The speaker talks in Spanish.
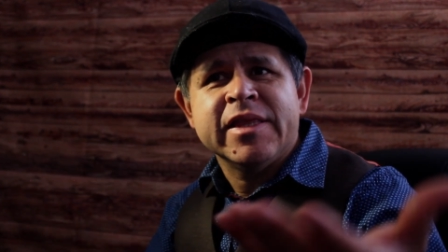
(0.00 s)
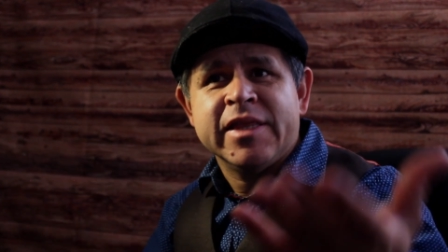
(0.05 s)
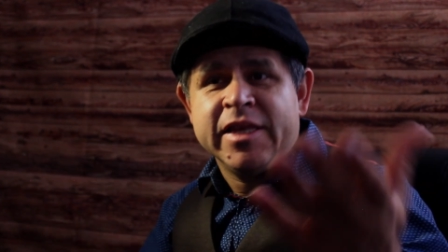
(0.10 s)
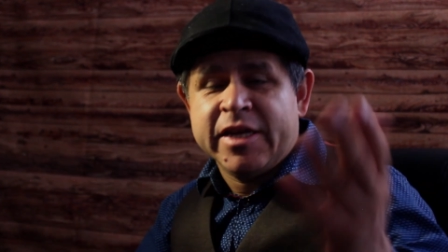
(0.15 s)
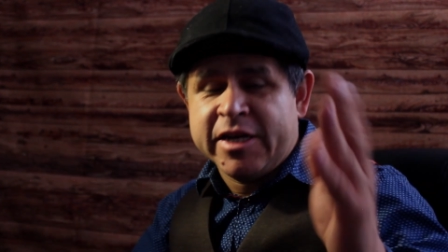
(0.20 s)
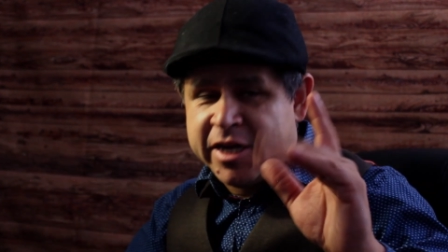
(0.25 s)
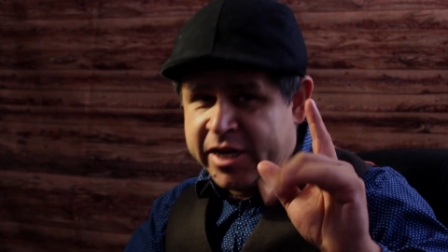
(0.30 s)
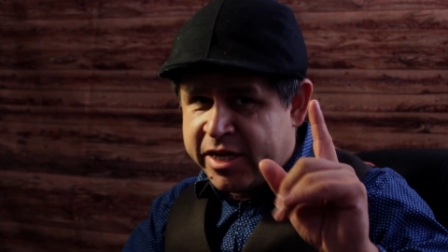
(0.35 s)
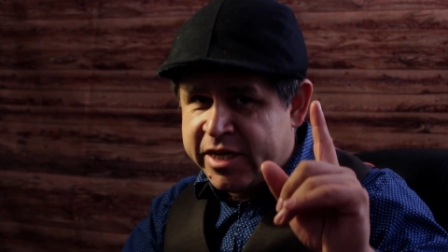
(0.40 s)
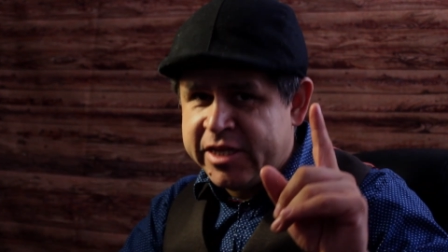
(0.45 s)

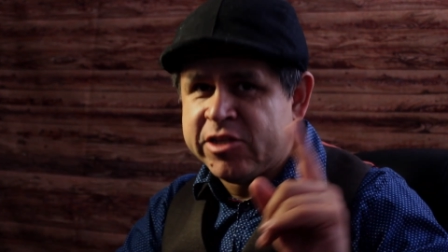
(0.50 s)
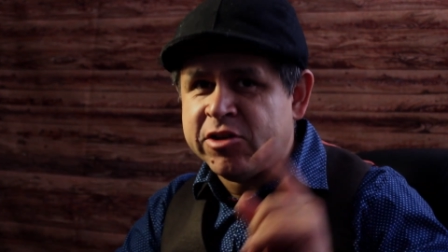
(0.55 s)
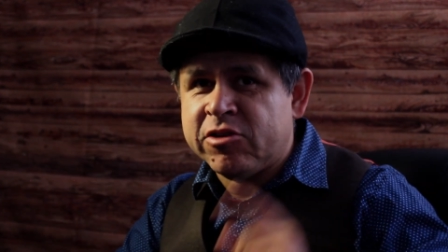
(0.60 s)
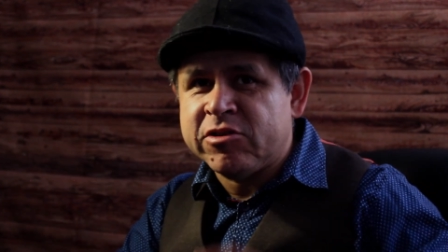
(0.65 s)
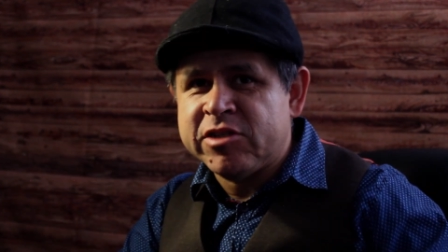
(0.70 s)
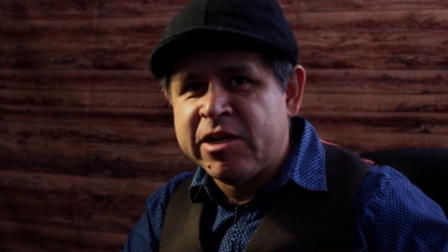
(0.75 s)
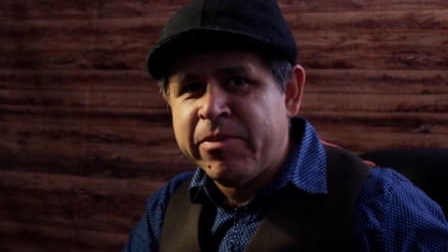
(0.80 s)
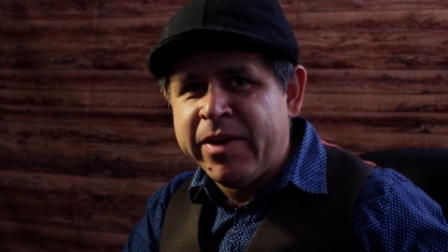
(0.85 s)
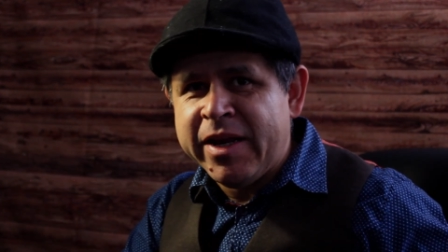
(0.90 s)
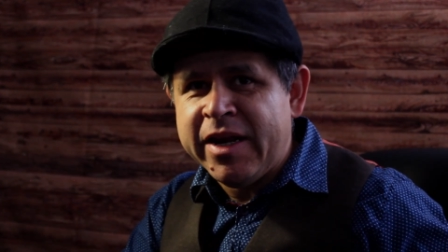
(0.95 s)
del registro
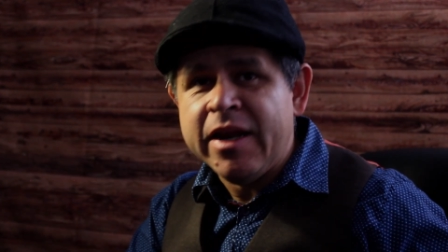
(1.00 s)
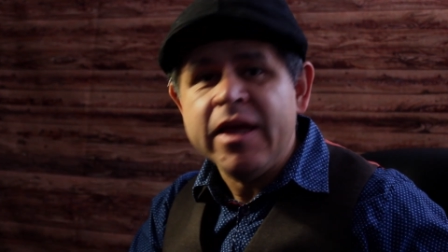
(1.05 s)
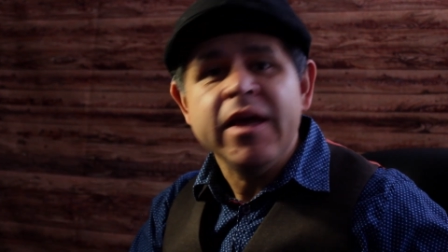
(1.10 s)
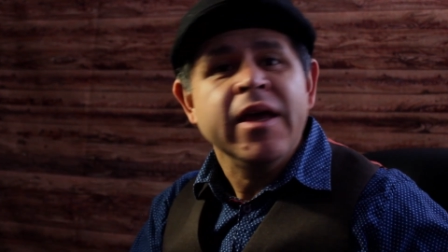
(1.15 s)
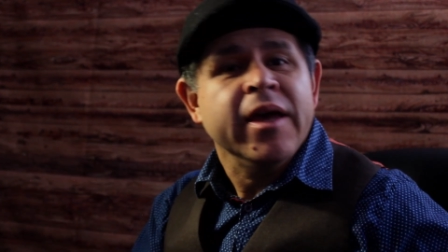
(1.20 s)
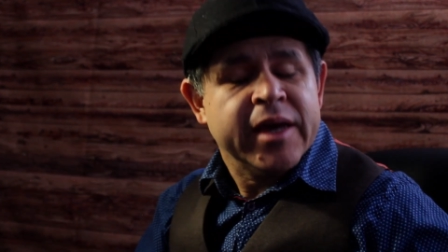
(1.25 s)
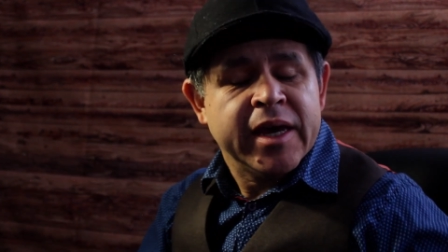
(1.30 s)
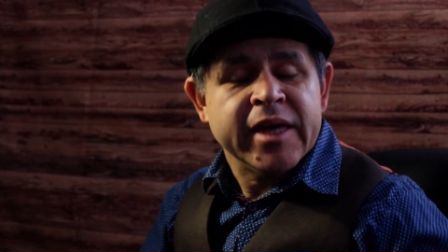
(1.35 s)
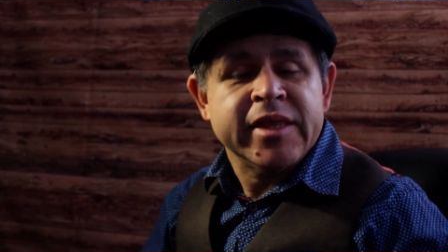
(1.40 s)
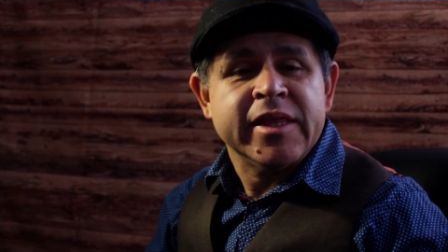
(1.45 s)
civil
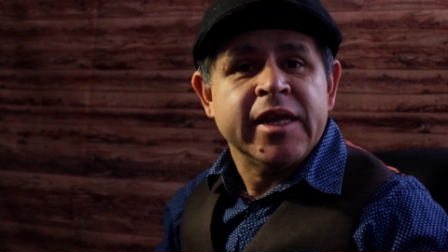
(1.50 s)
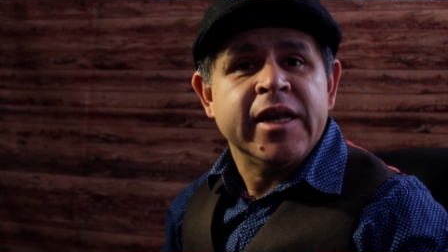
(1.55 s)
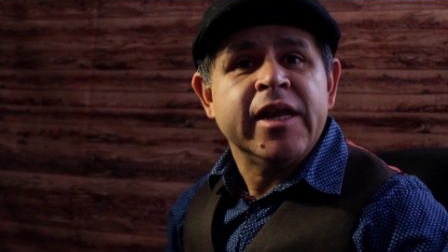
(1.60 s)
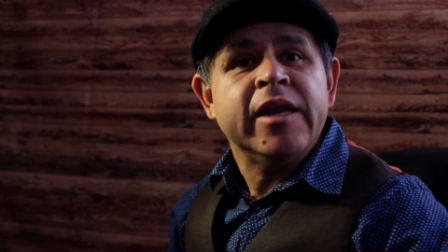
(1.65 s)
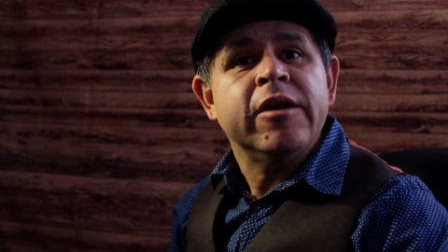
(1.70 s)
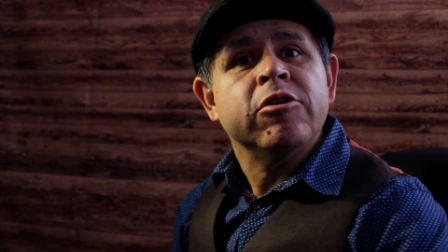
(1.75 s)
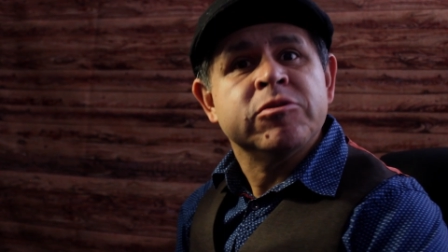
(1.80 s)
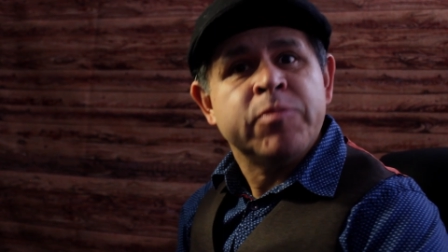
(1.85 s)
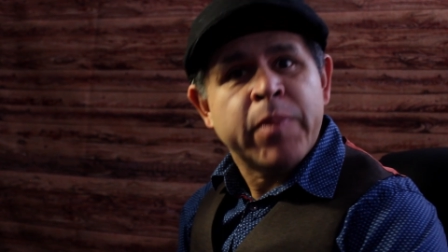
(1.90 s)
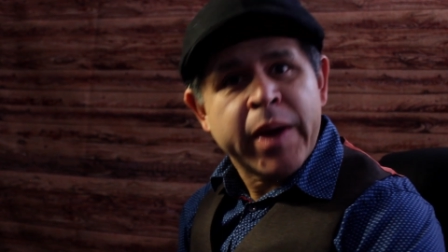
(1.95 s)
que
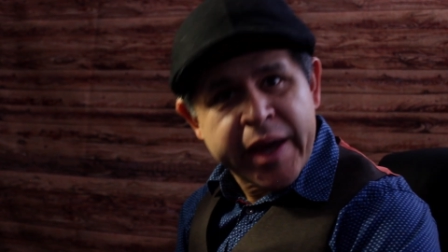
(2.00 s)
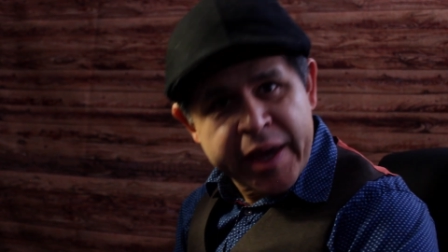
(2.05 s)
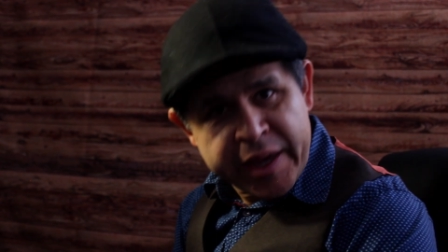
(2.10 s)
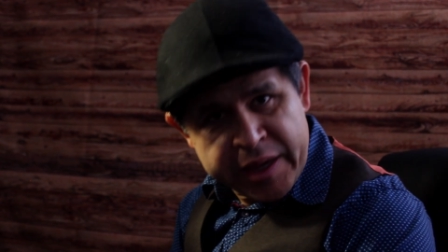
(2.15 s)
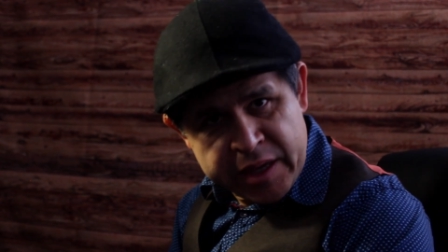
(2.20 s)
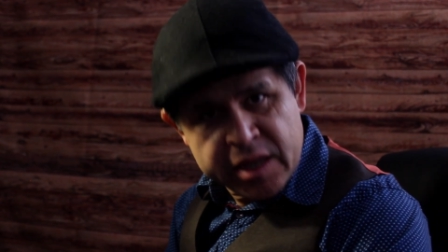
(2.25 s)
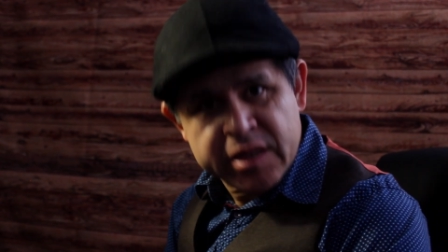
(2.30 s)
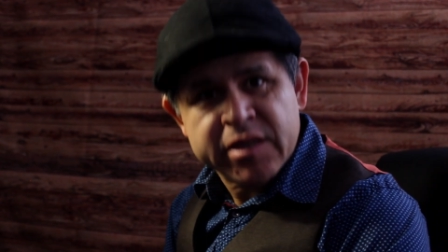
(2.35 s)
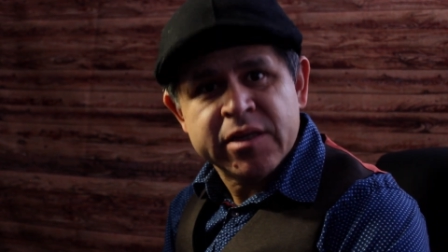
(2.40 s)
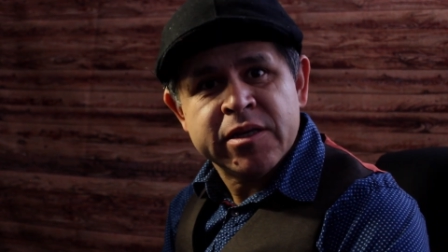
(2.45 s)
tienen los
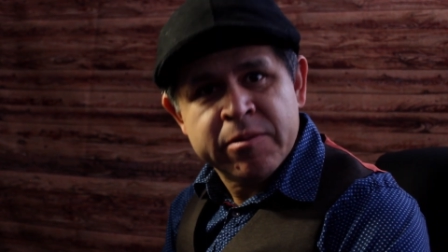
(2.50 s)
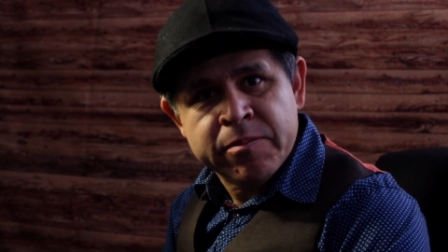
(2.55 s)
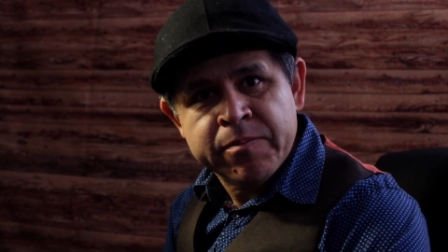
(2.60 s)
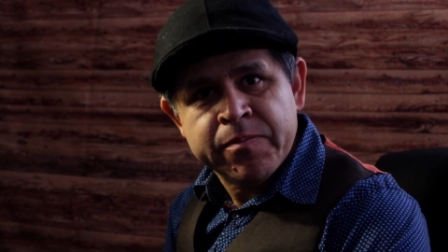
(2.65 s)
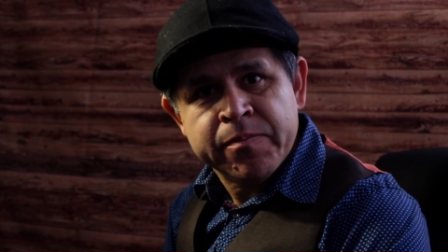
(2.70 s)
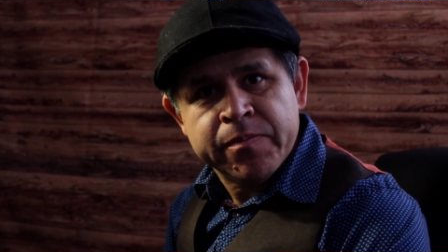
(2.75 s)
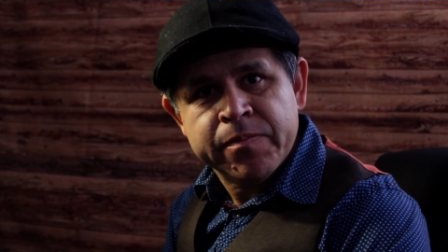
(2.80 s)
magueyes.